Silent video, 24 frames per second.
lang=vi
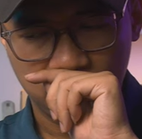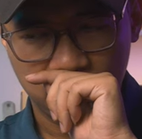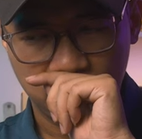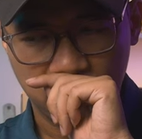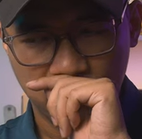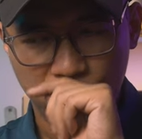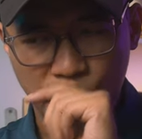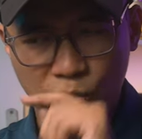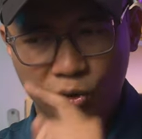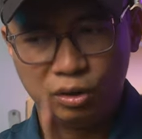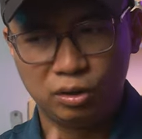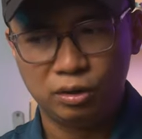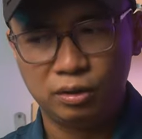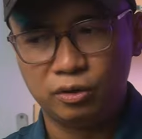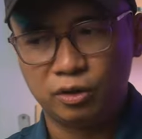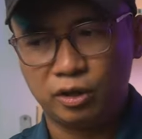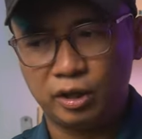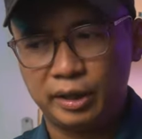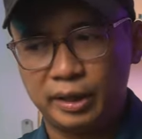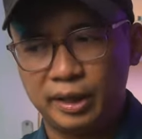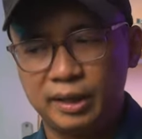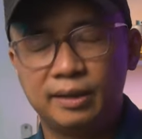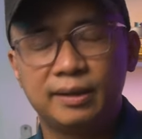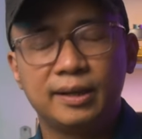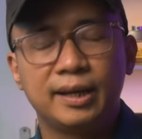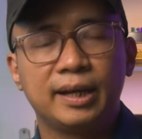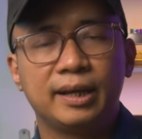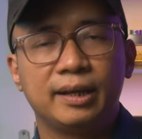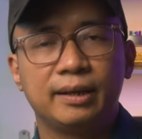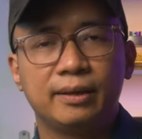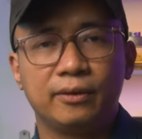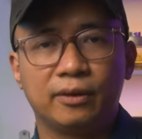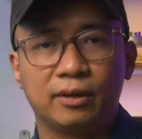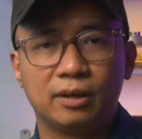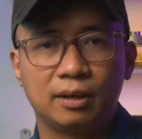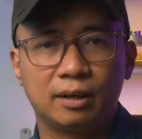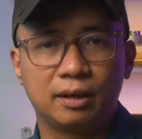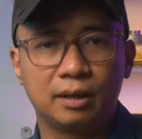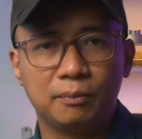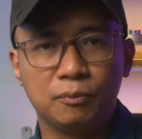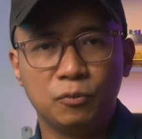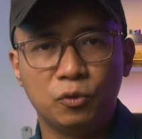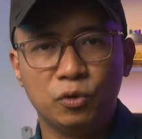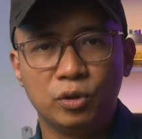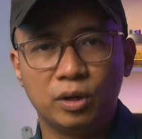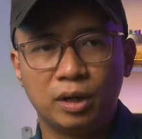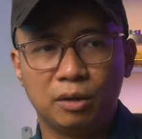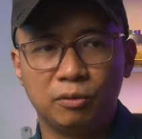tôi muốn nói đến đây đó là cái
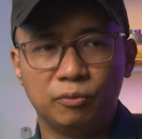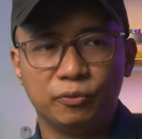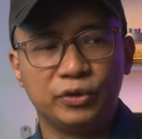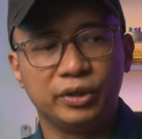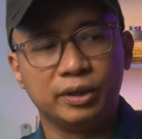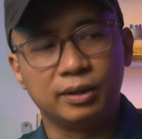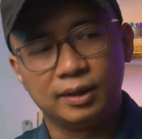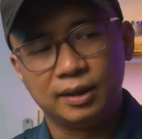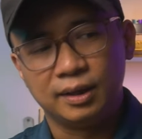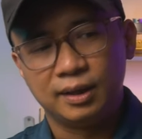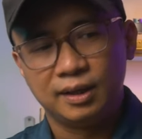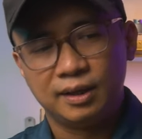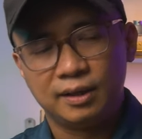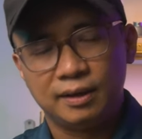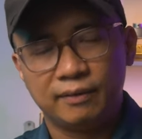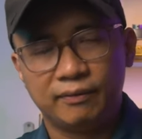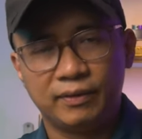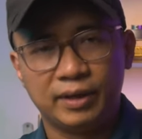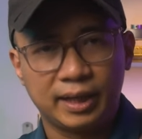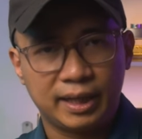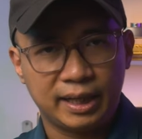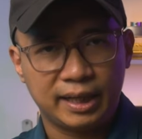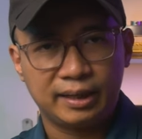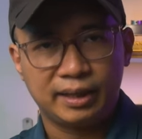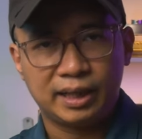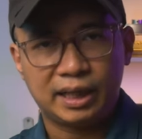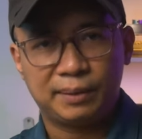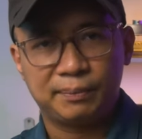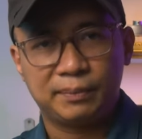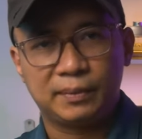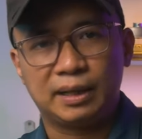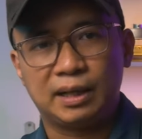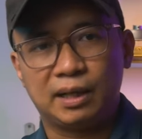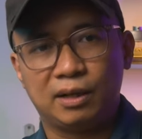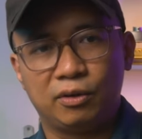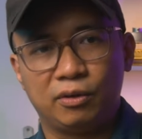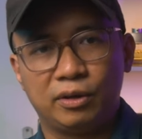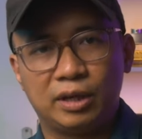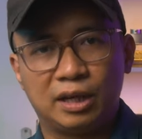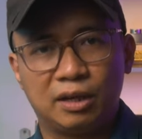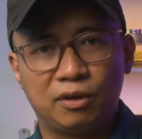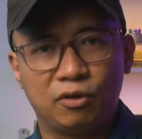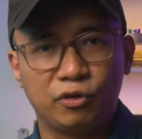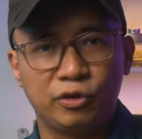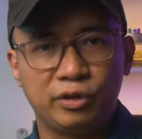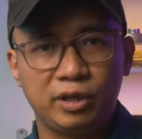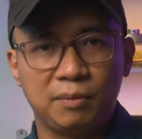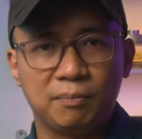mùi hồng. Thì với các anh em nào
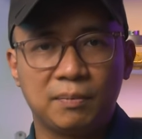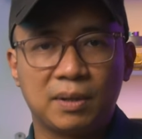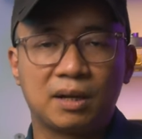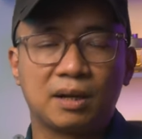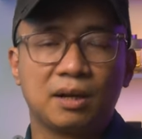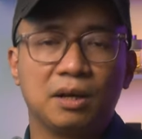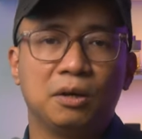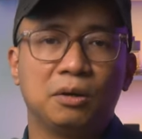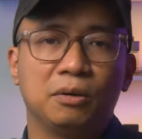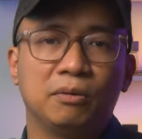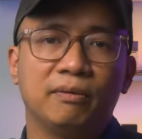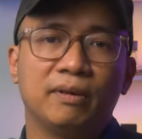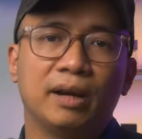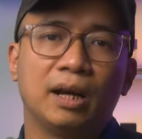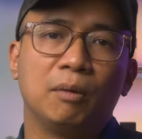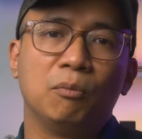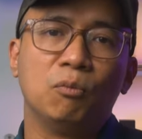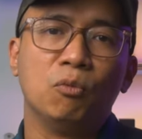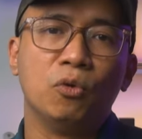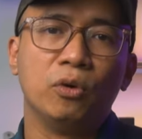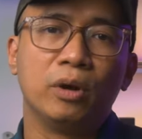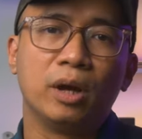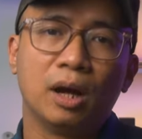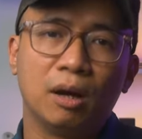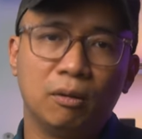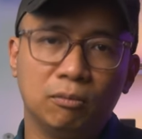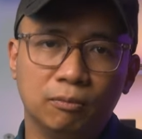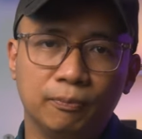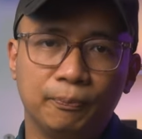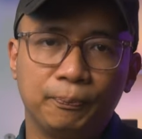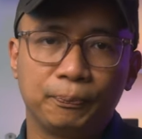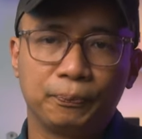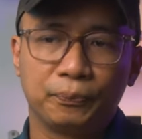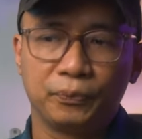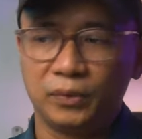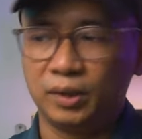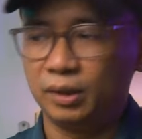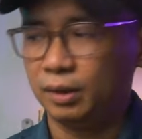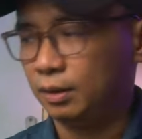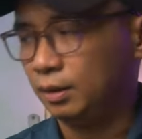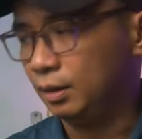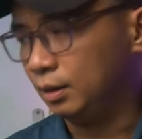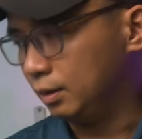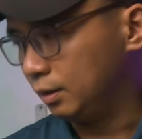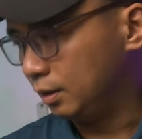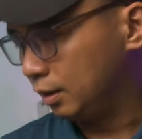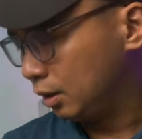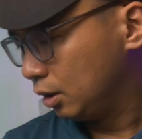đang quyết định bắt đầu vào mùi hồng
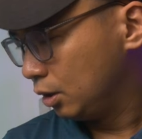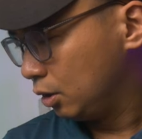thì